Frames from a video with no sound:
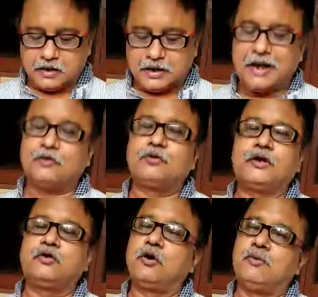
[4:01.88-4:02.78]
লাগানো
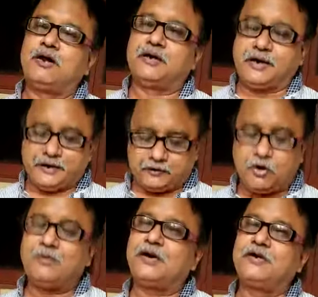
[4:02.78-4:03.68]
থাকে রবার টায়ার
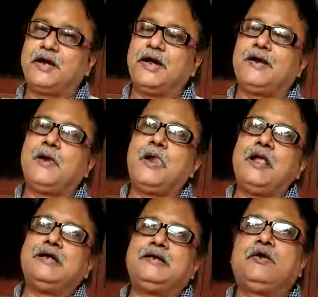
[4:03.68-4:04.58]
রবারের টায়ার
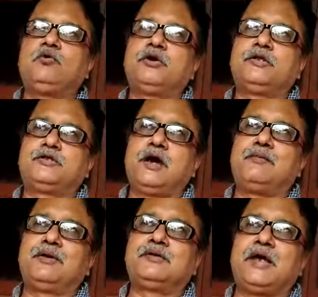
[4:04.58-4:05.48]
যে কোনো ক্ষেত্রে
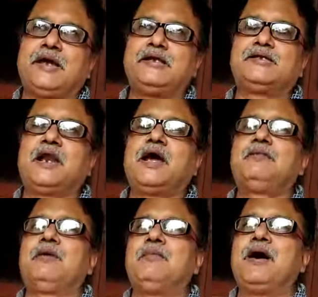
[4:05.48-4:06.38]
আমরা যে সাইকেল
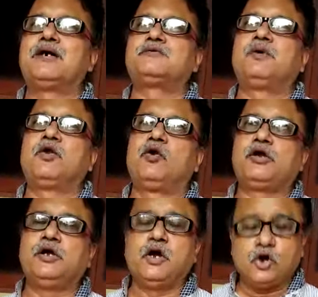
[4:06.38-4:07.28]
চালাই বা বাস বা
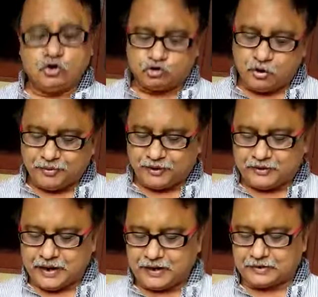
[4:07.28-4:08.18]
লরি রবারের
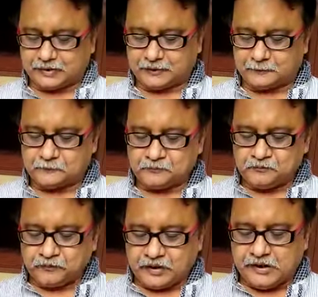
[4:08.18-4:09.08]
টায়ার থাকে
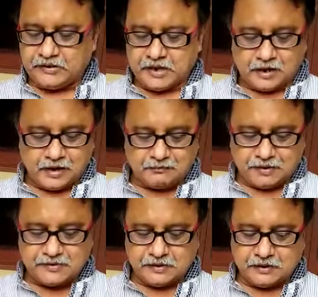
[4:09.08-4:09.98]
এই চাকার
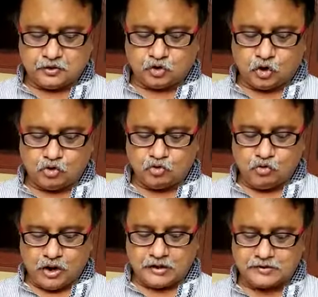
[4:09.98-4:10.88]
মাঝে দণ্ড
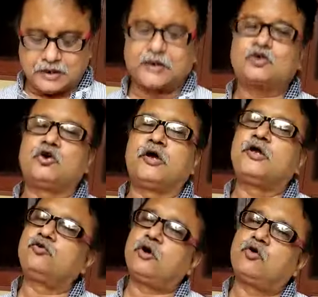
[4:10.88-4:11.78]
আর চাকার সঙ্গে
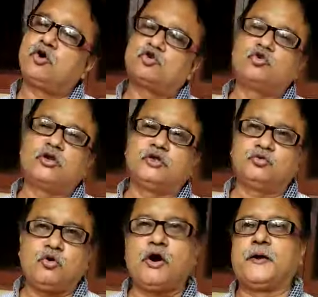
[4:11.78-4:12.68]
কিছুটা ঘর্ষণ
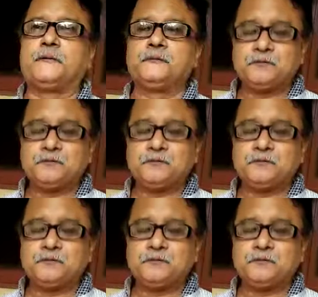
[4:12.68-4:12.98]
কিন্তু হয়